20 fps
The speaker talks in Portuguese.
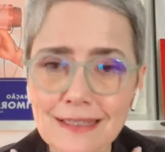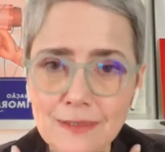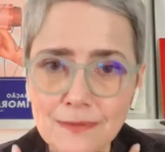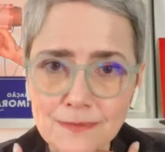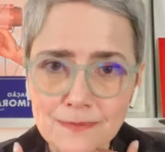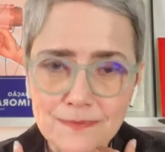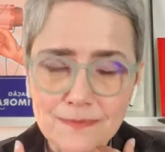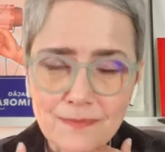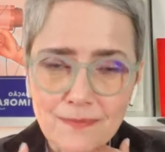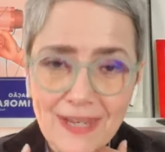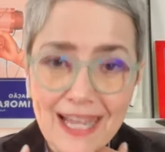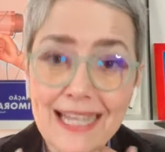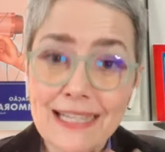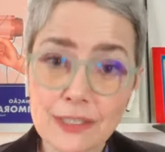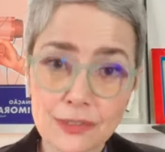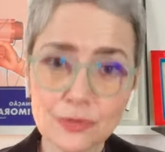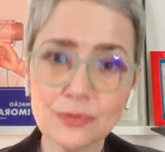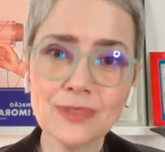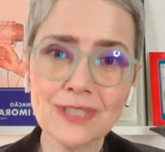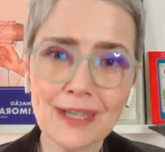Então, é
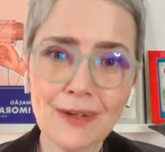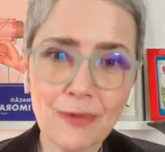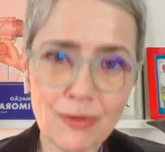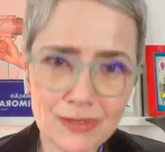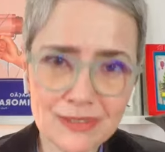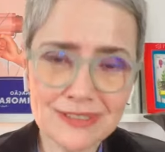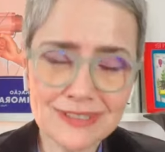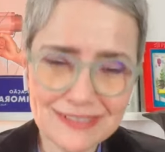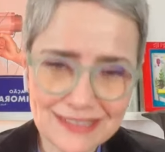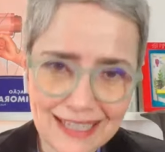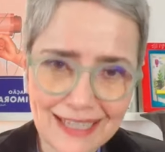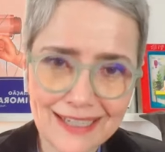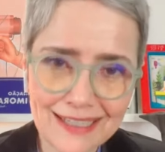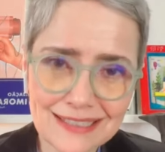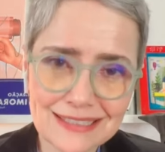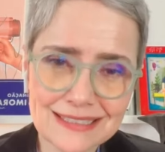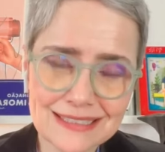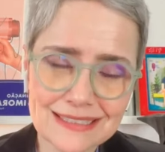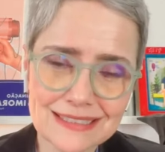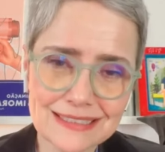isso que
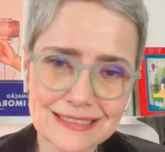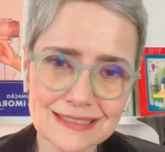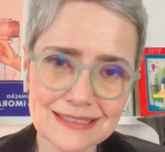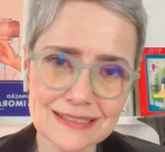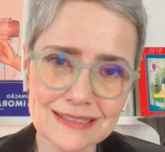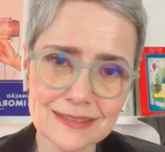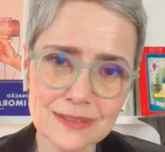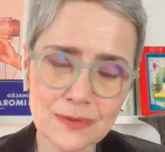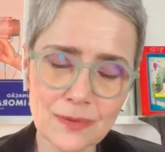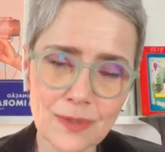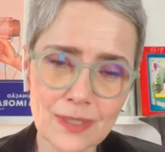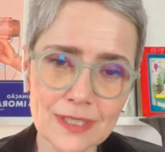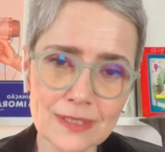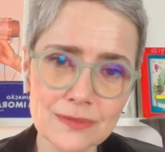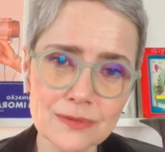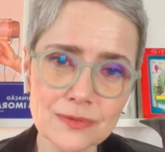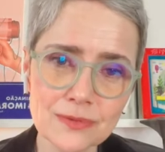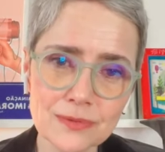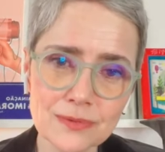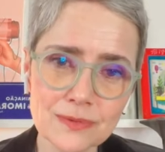acontece
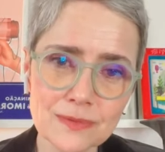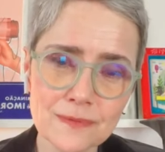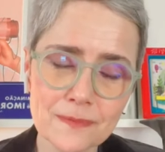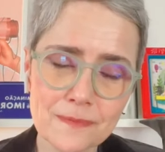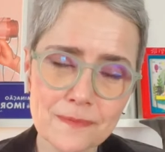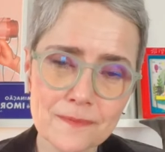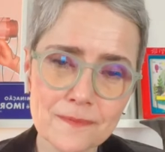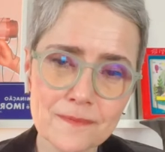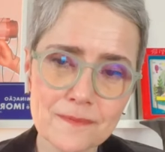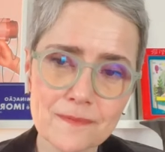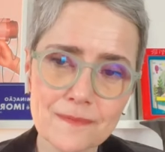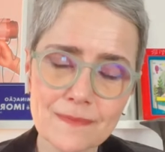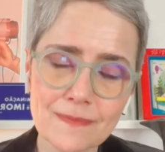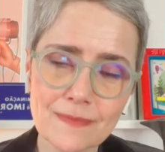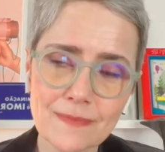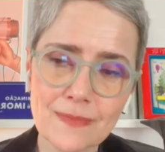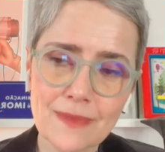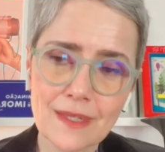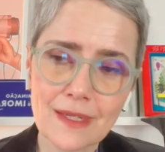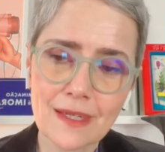quando
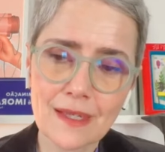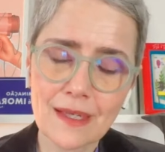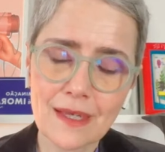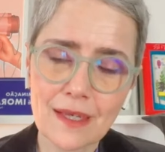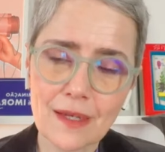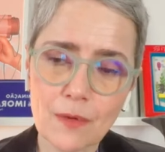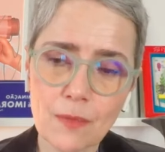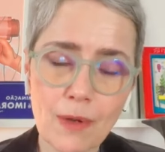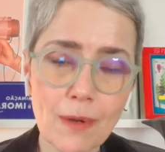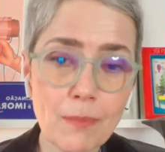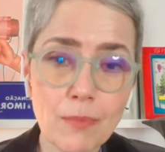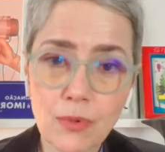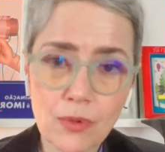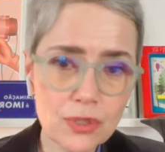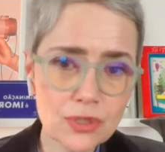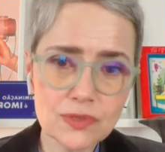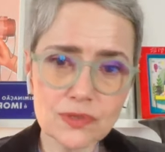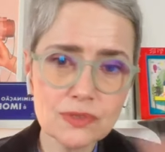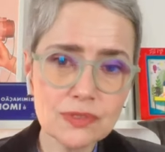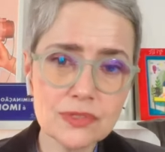é, o
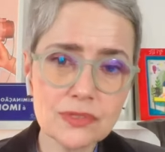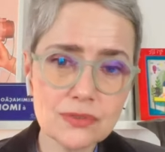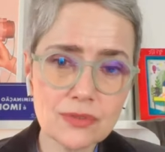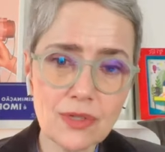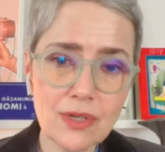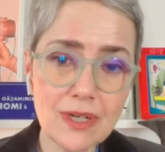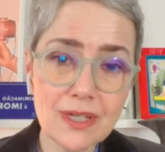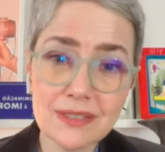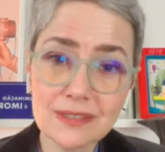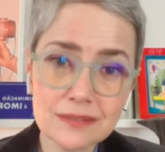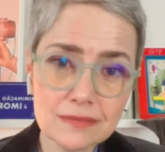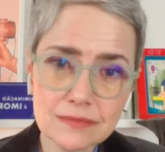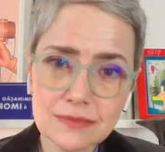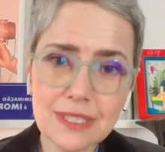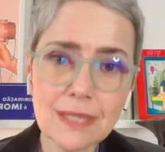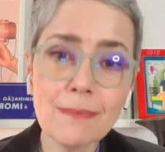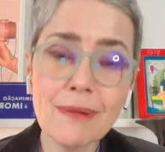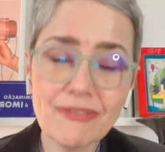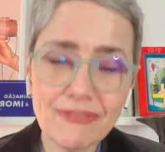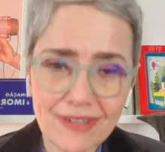aborto se torna um
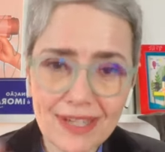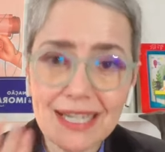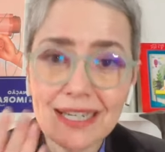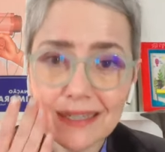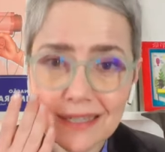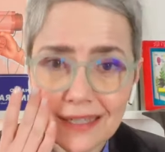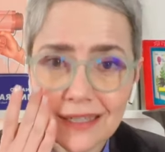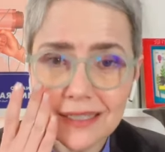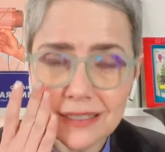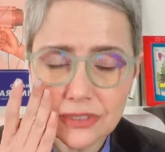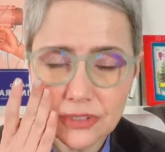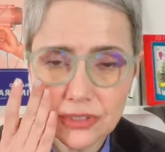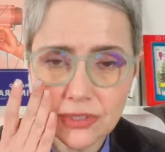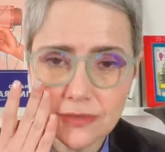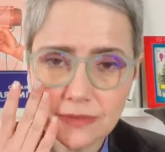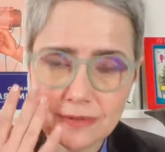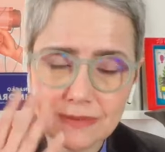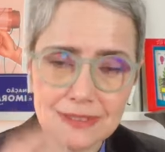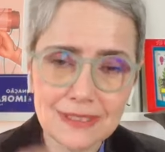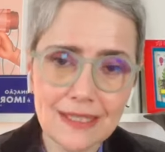tema
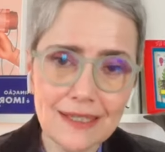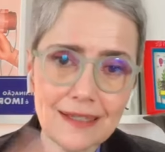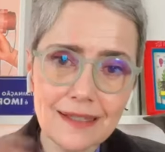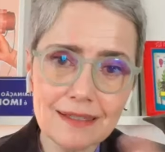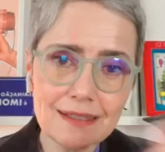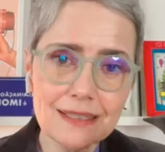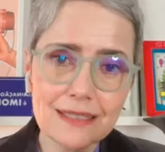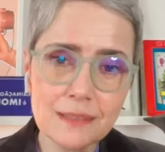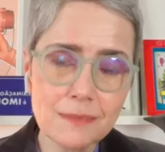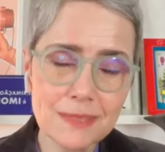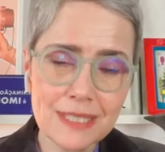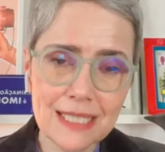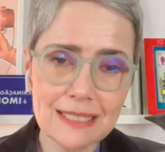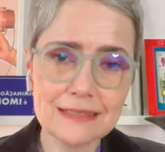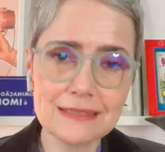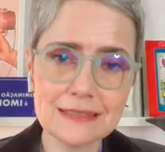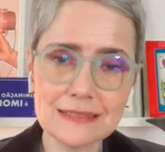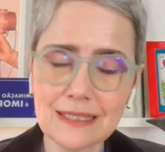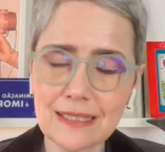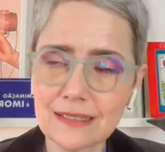fanático, né?
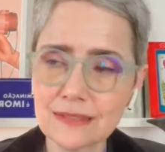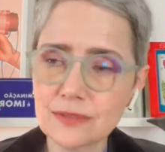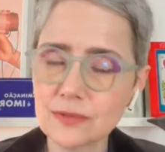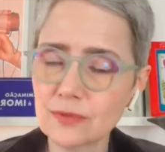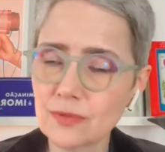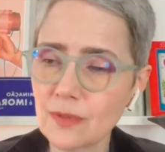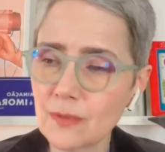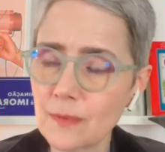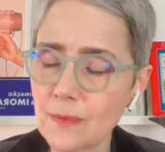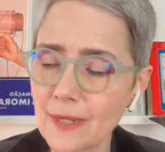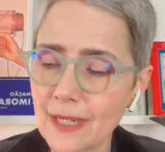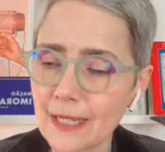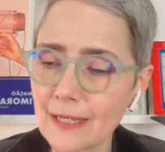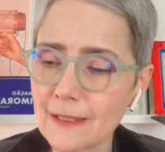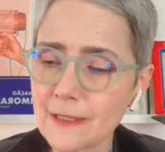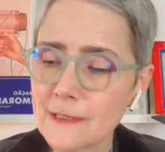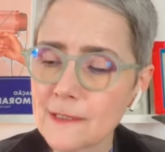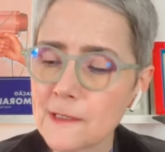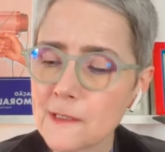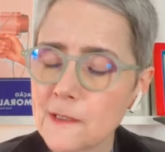criminalizado como
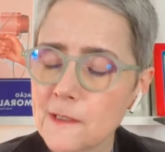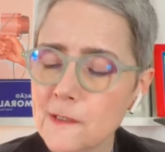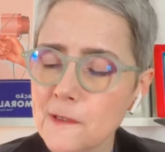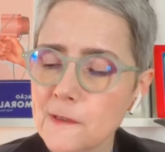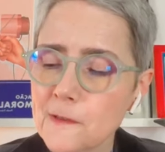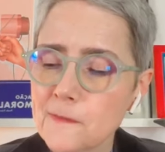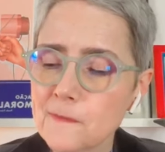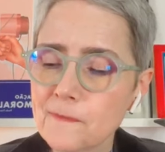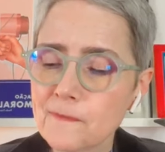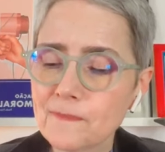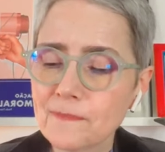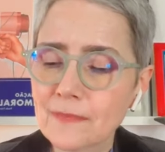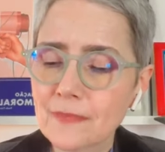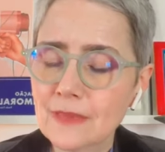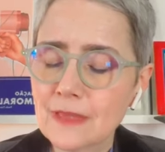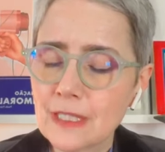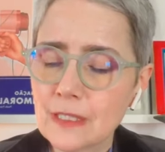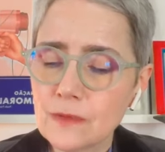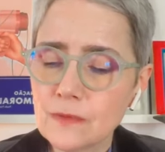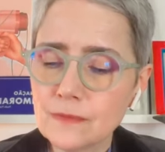é.
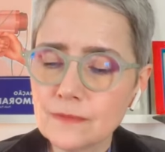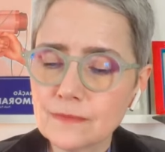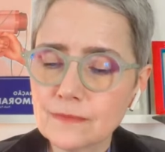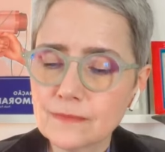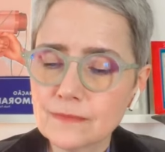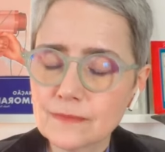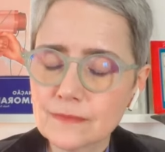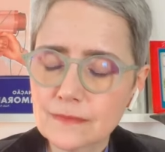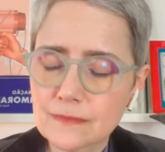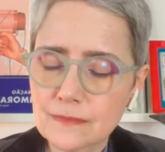Então,